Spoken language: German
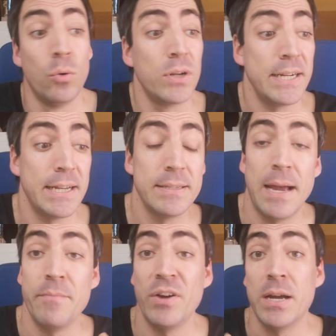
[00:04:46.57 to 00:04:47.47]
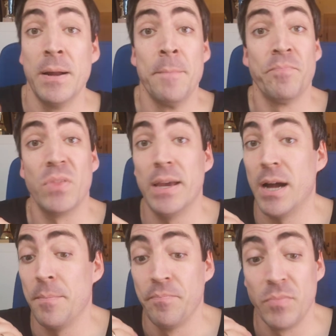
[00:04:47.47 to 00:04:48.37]
Oder dass einfach
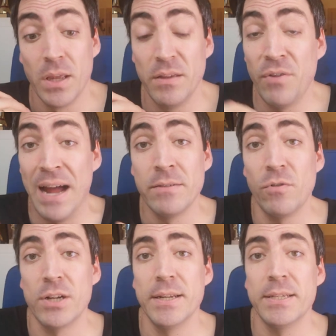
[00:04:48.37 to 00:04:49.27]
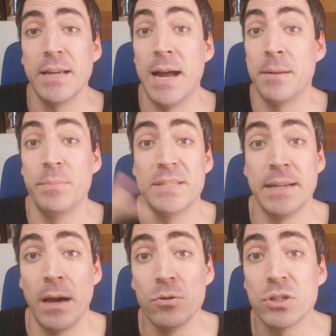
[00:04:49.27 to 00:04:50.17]
ja die Verantwortlichen ein
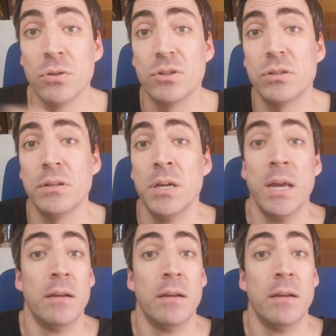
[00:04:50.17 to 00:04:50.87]
bisschen ausnutzen,